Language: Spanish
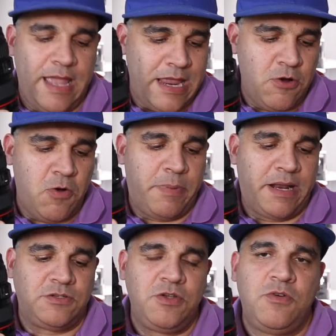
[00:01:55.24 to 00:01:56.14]
en
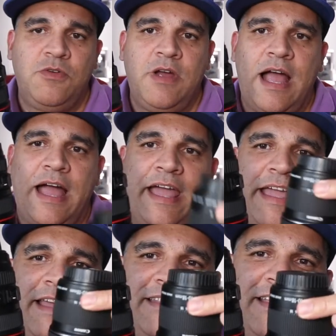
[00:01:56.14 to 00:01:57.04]
comparación a
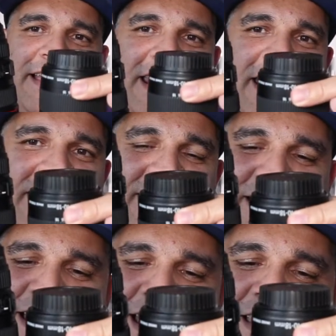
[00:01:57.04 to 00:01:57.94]
este
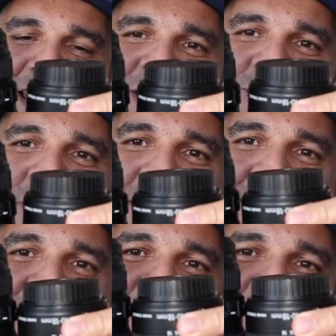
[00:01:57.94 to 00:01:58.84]
lente que tengo
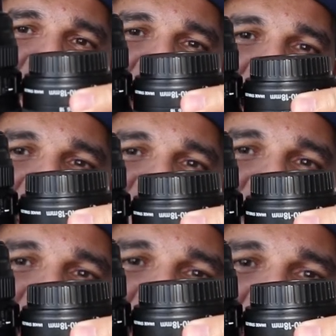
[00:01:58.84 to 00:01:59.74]
aquí. Miren la
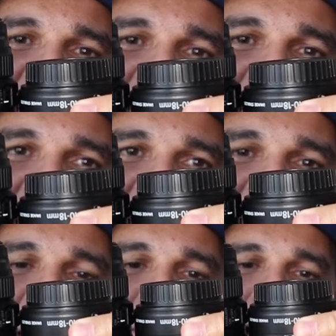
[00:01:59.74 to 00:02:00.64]
diferencia de
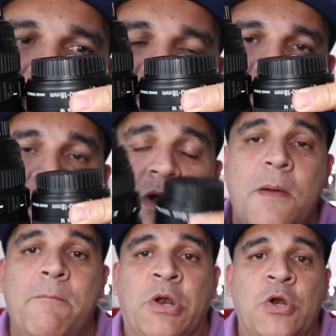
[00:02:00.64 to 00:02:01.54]
tamaño.
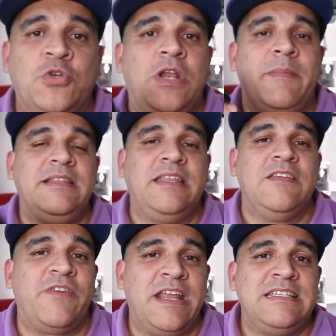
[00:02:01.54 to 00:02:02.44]
Pero no solamente
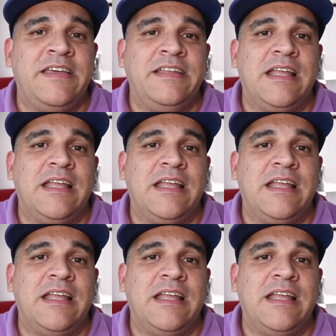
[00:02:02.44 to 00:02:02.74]
diferencia de